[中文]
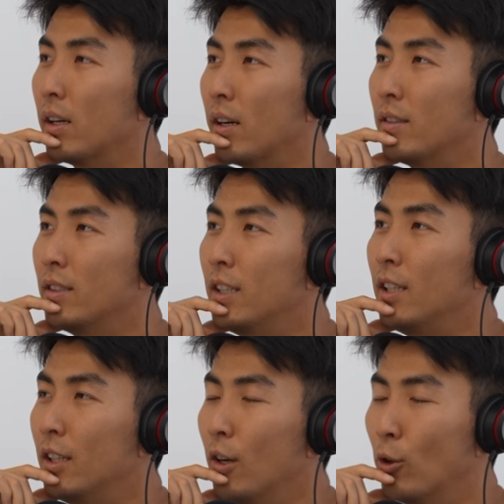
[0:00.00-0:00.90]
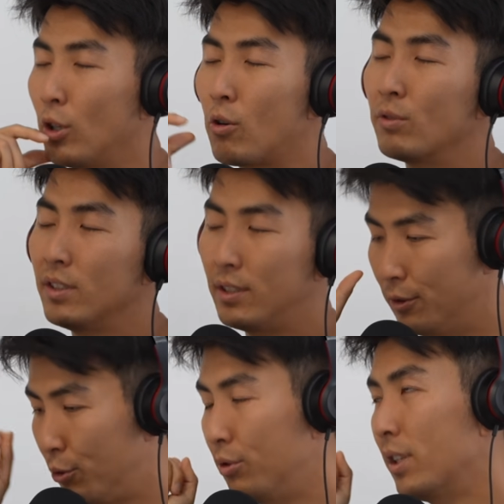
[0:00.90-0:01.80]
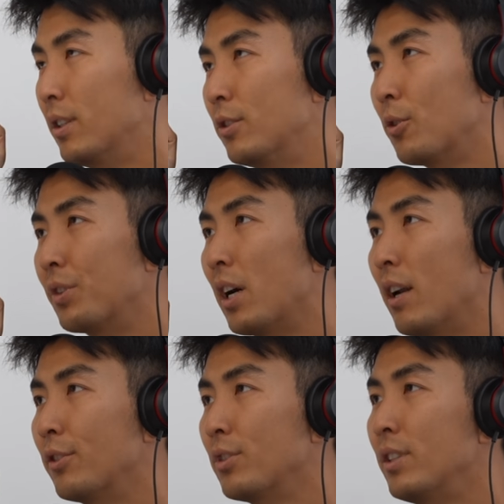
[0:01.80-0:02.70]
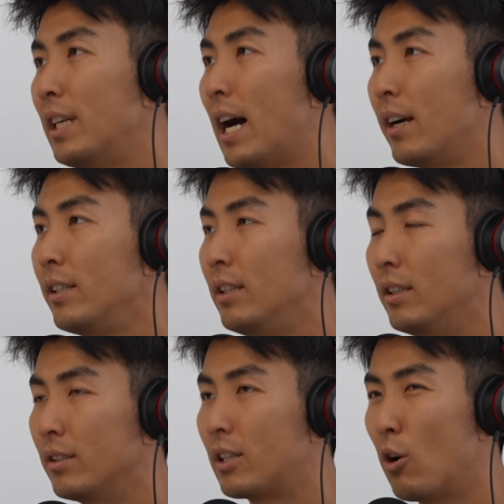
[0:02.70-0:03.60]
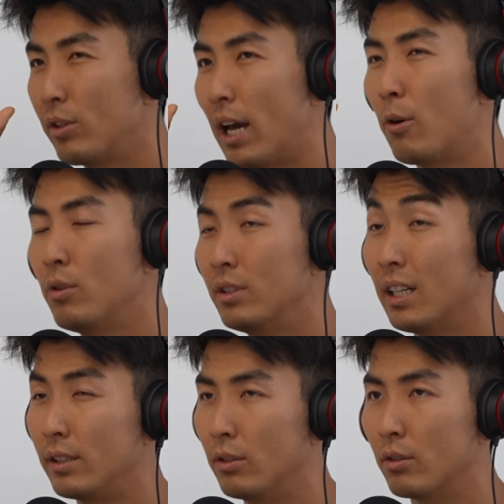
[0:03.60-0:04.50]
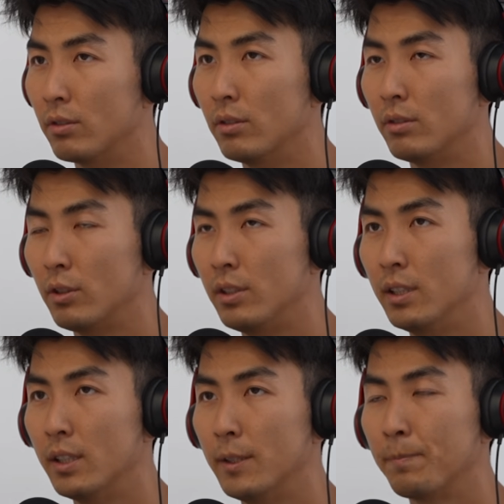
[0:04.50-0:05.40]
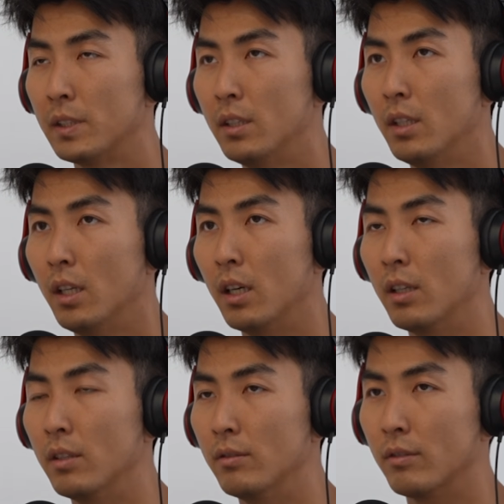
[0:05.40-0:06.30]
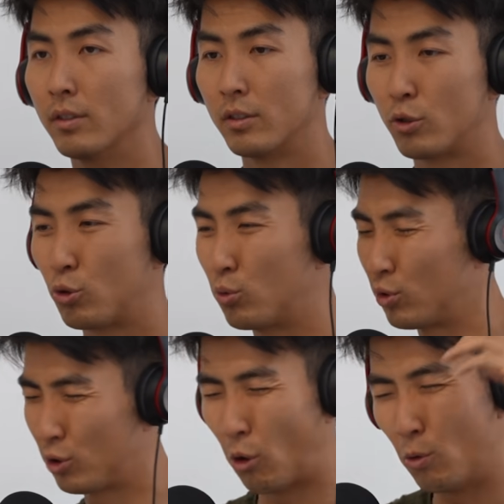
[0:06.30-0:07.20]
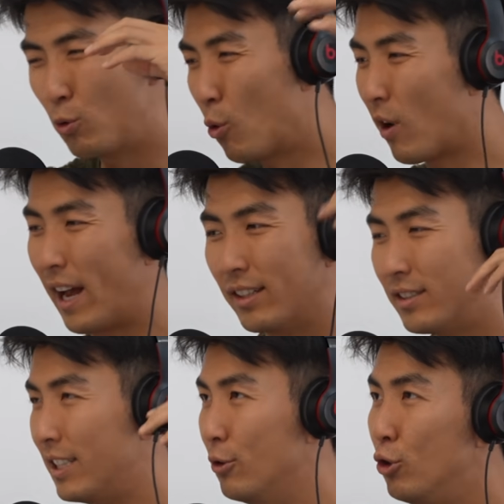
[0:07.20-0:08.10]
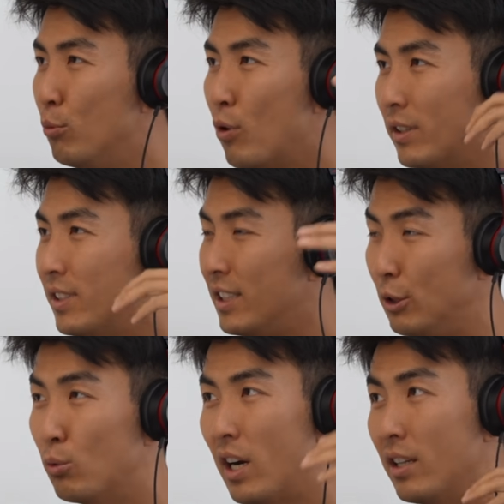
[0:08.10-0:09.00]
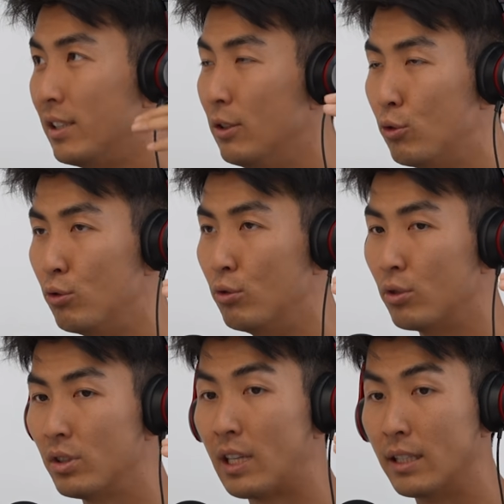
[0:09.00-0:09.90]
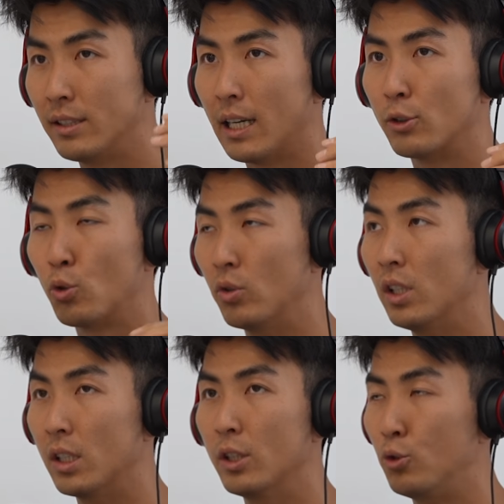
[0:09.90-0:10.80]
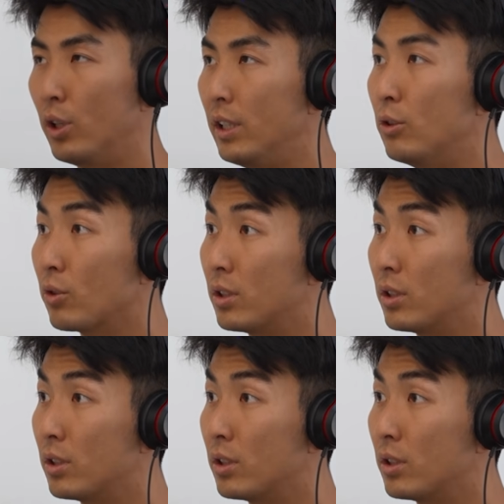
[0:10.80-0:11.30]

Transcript: 呀，我觉得控制情绪这很重要了，就是压力、高压或者让你有这些很冲过来的情绪，不管是喜怒哀乐情绪，就是当下做任何决定都